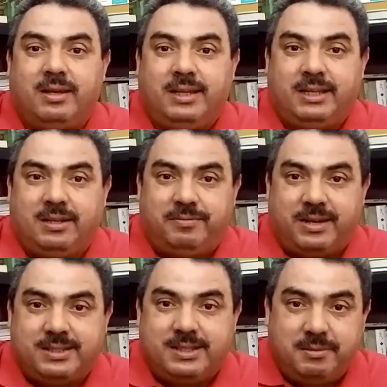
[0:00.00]
يعني
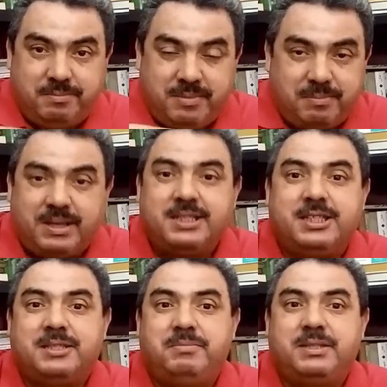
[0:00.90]
الفرنسي ما
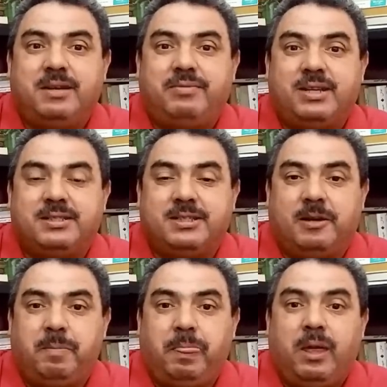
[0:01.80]
كانش يسميها فرنسا